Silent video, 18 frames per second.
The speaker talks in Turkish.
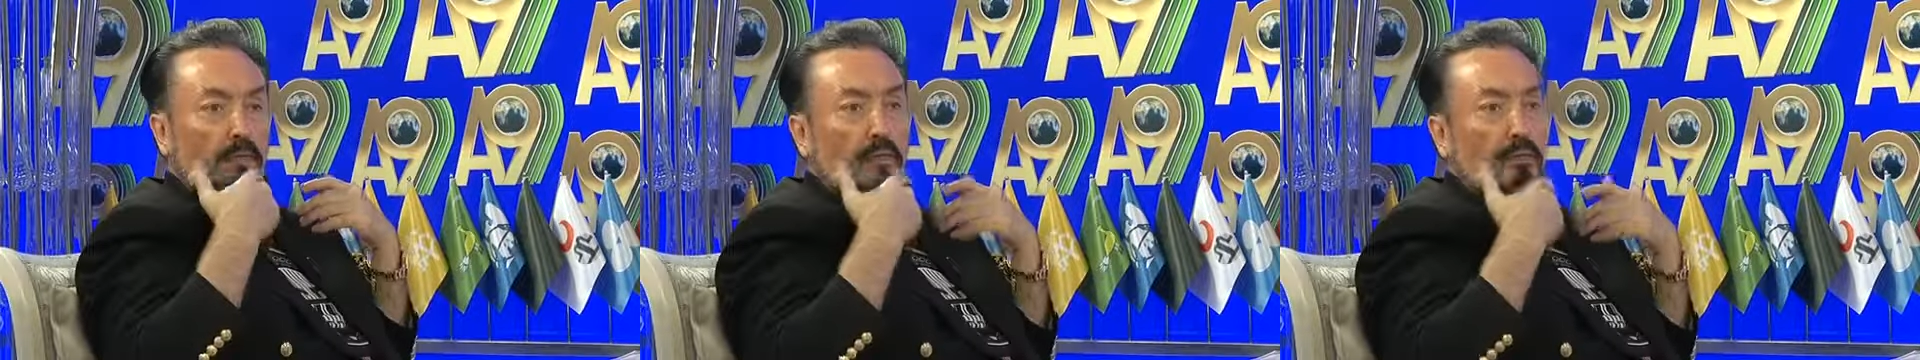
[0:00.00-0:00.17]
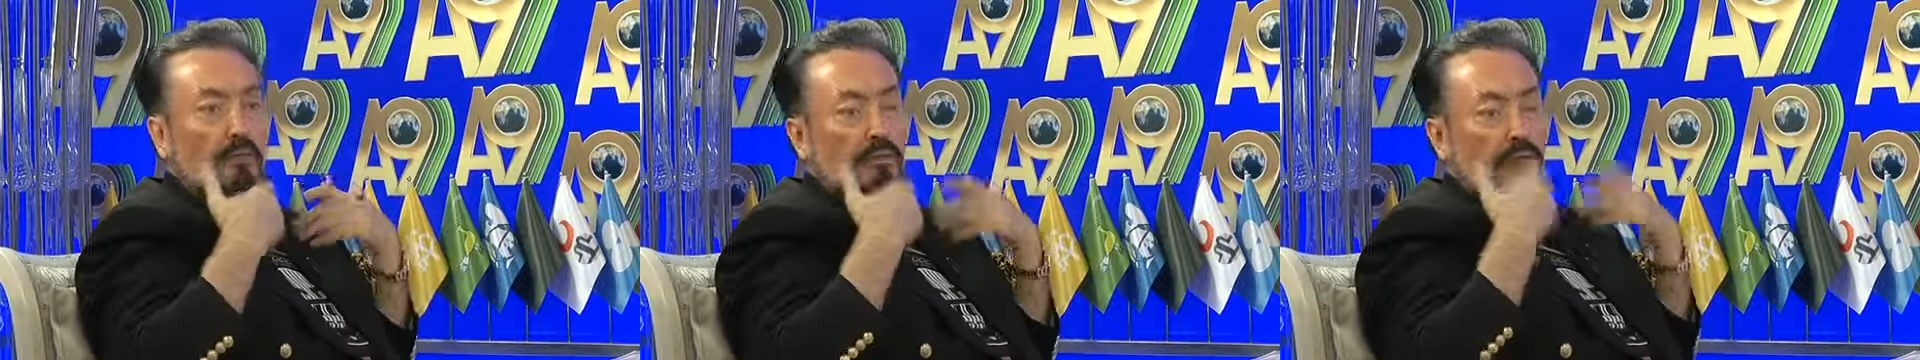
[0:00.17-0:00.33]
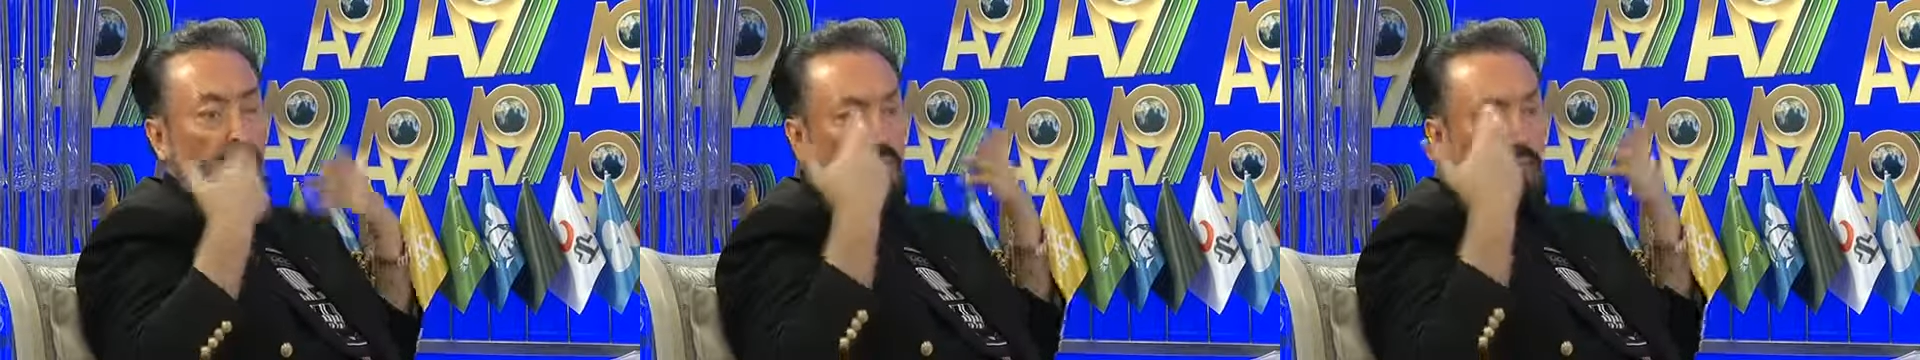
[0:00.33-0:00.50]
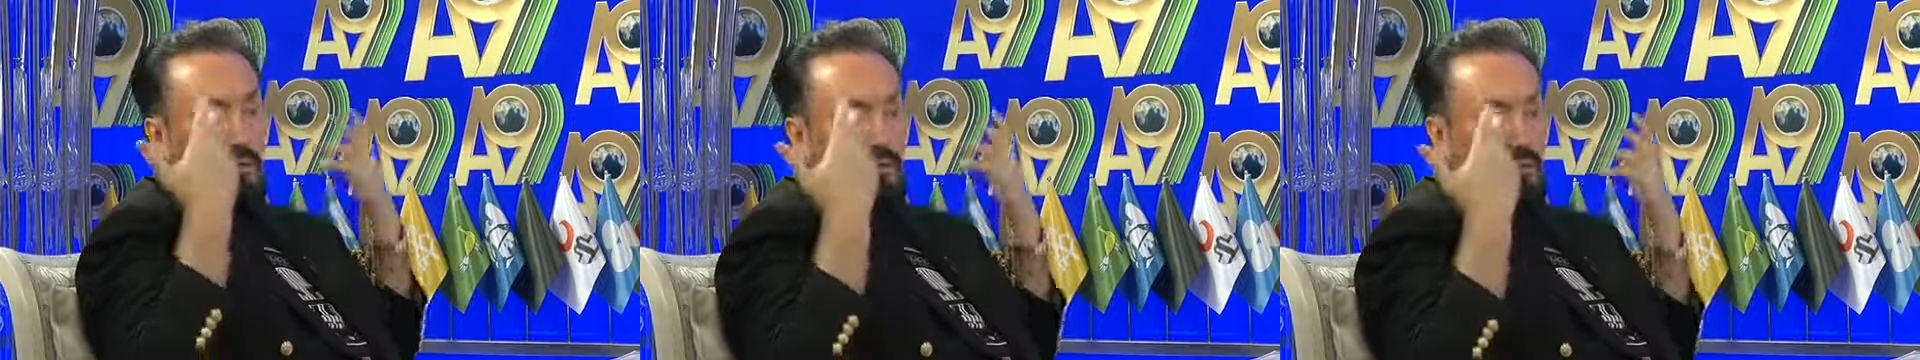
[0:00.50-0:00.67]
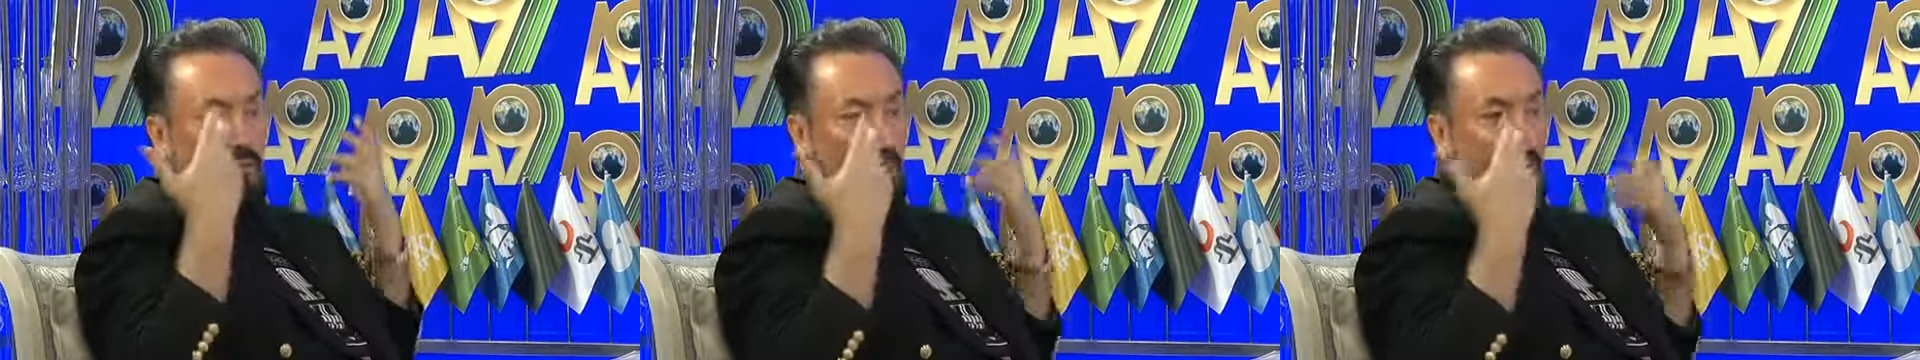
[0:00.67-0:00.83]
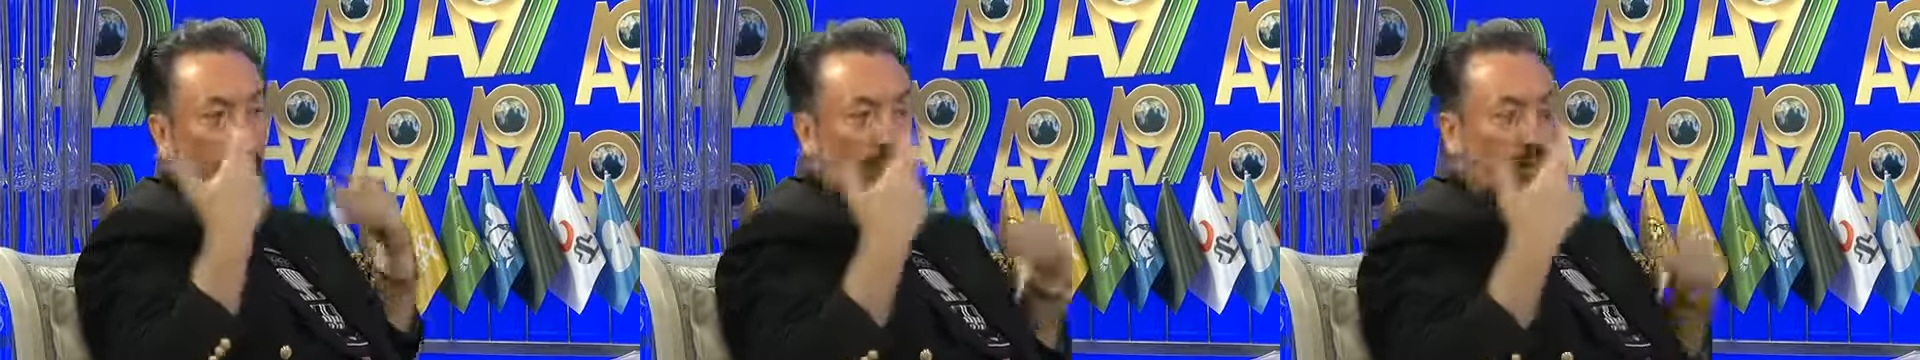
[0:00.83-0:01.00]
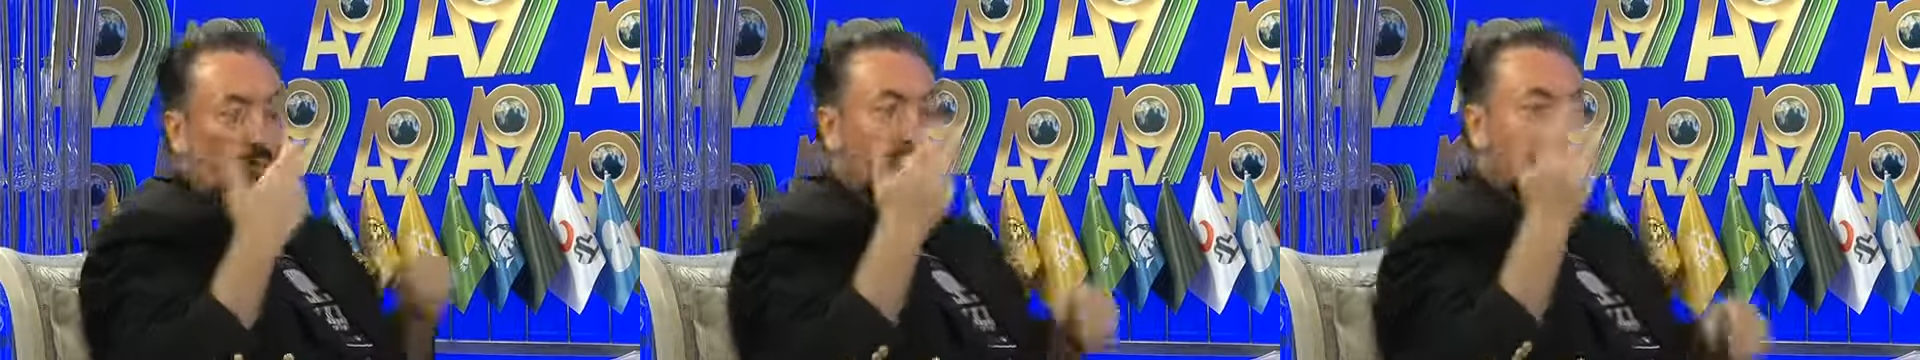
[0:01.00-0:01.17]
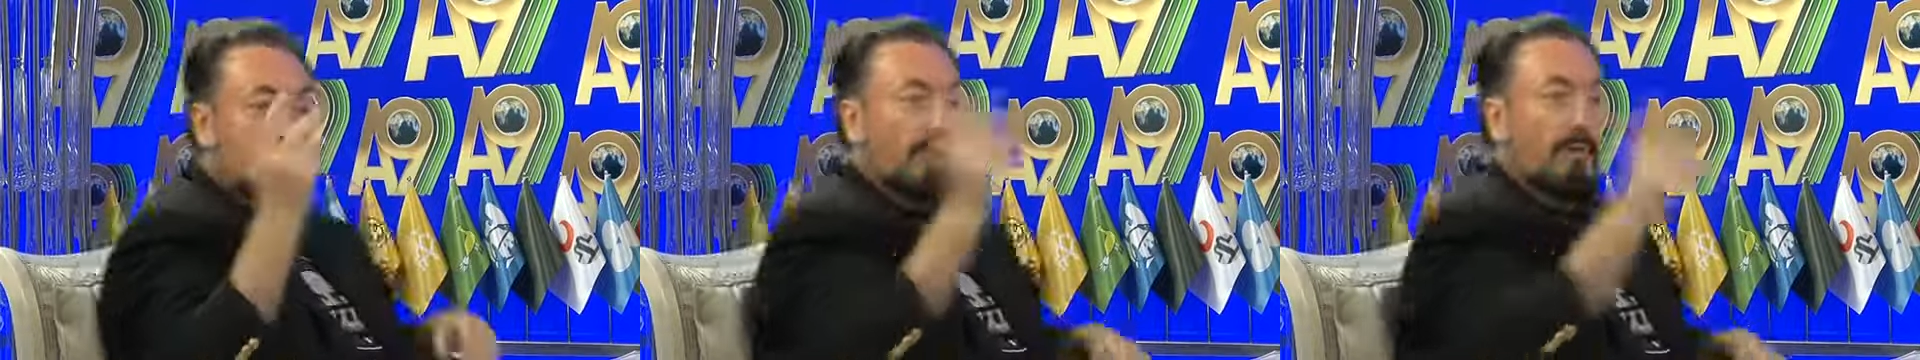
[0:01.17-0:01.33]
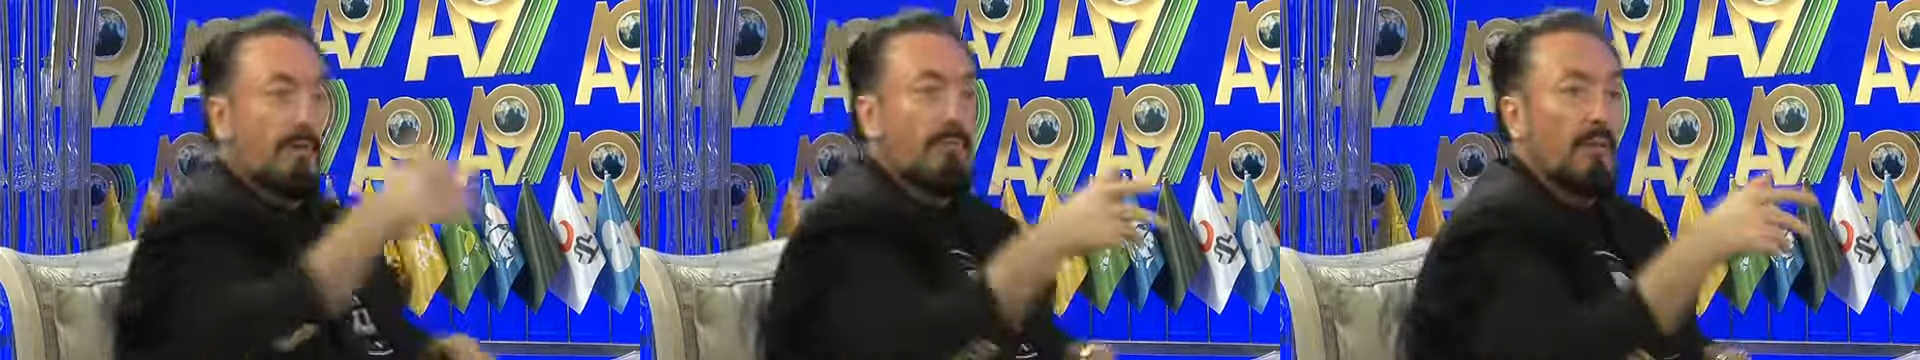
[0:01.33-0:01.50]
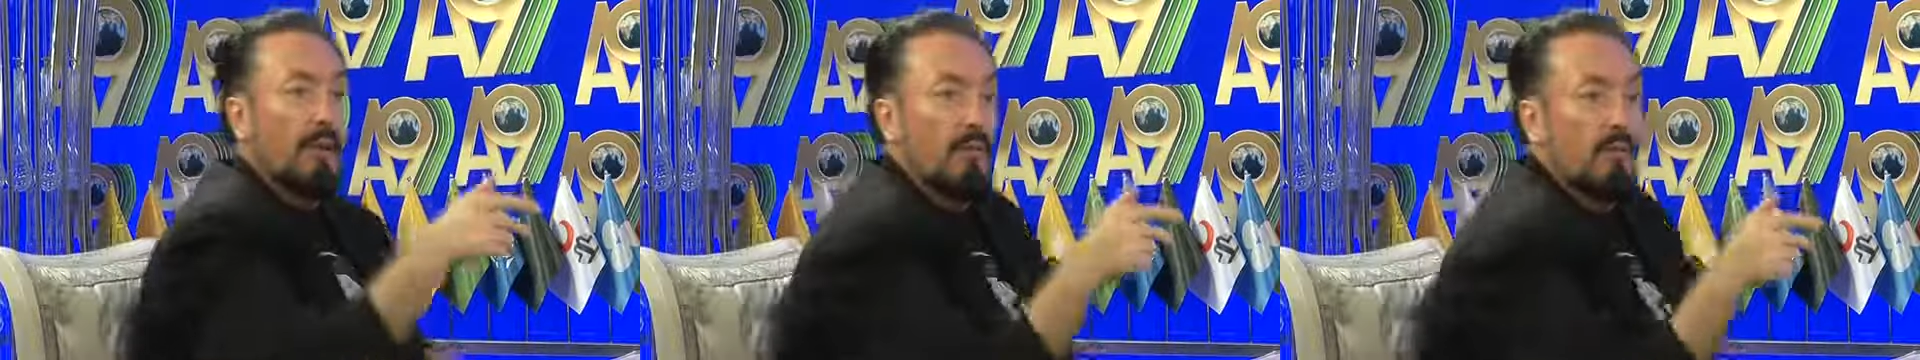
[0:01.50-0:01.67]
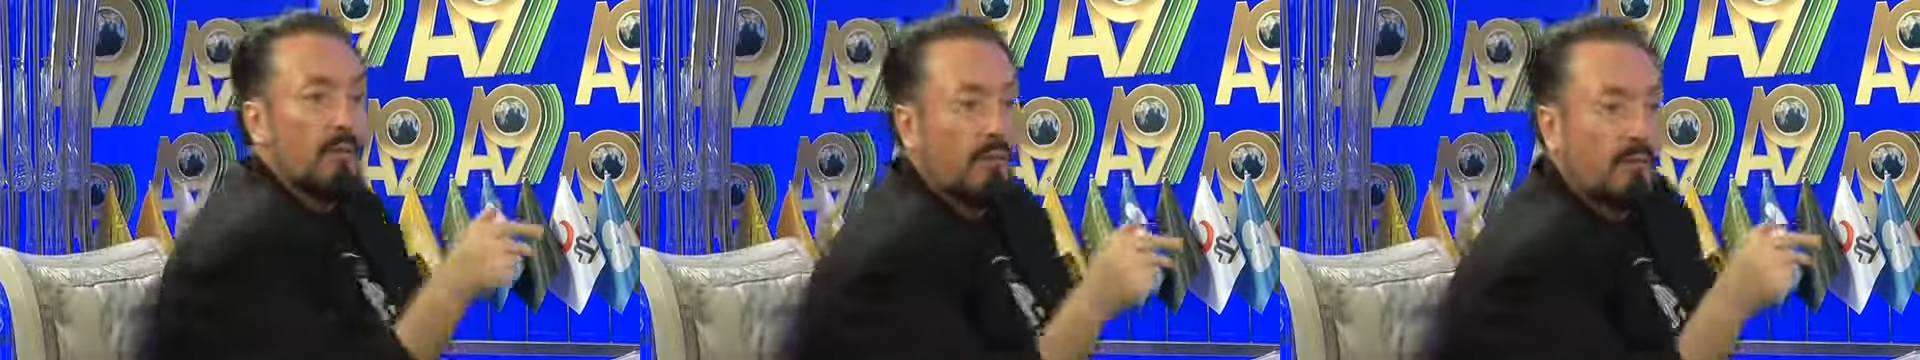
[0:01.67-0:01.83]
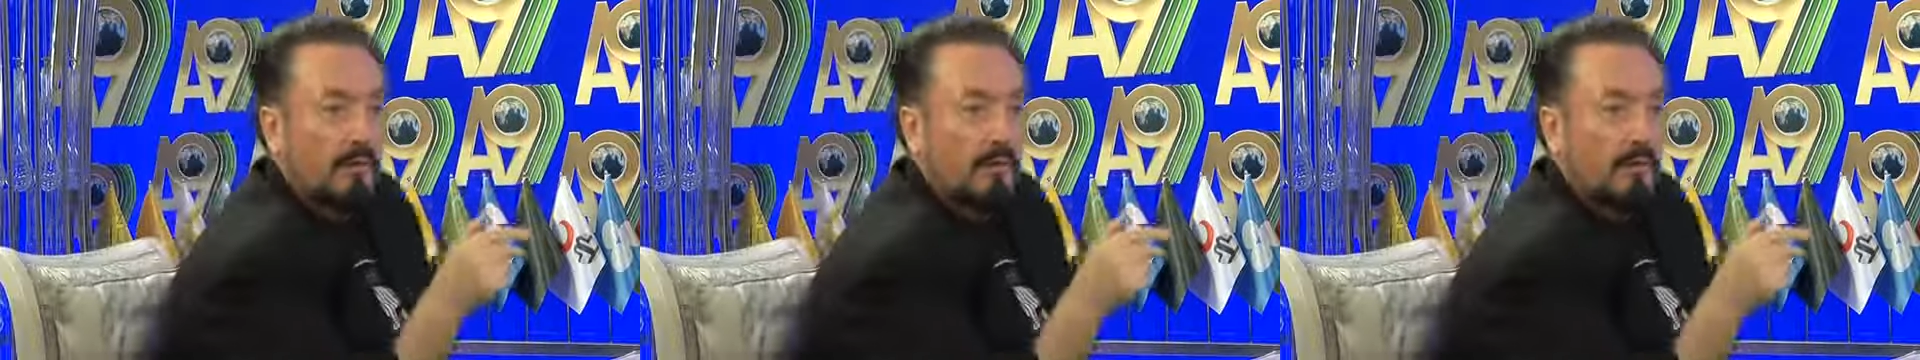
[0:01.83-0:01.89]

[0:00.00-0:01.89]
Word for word: çiçek kokusu sürmüş. Yine melun,